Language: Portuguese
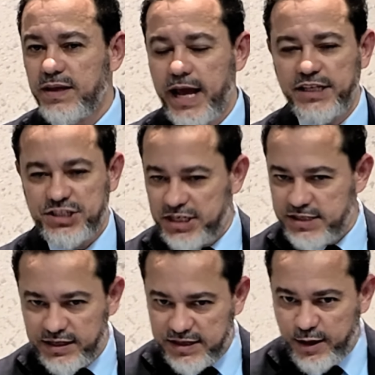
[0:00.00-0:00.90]
eles
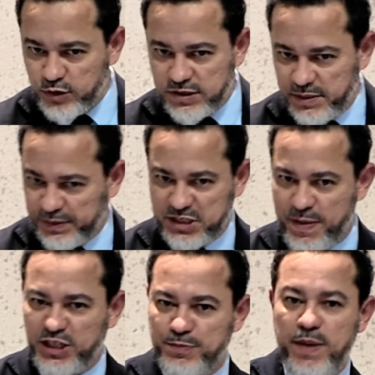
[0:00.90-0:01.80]
dizem que se Deus
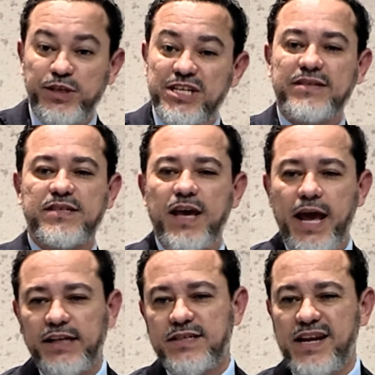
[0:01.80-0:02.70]
simplesmente permitisse,
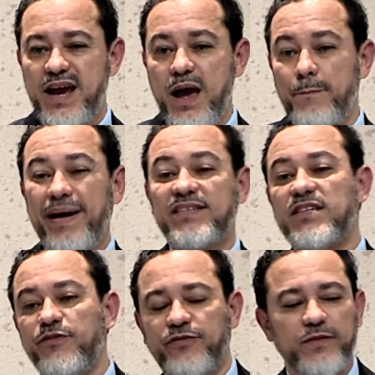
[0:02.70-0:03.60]
ele seria
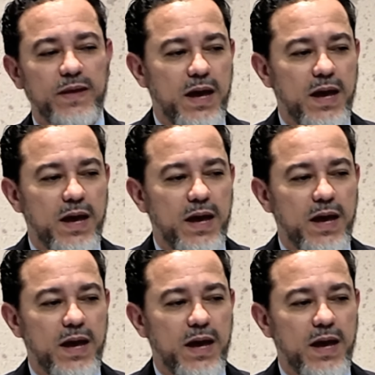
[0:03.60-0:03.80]
passivo.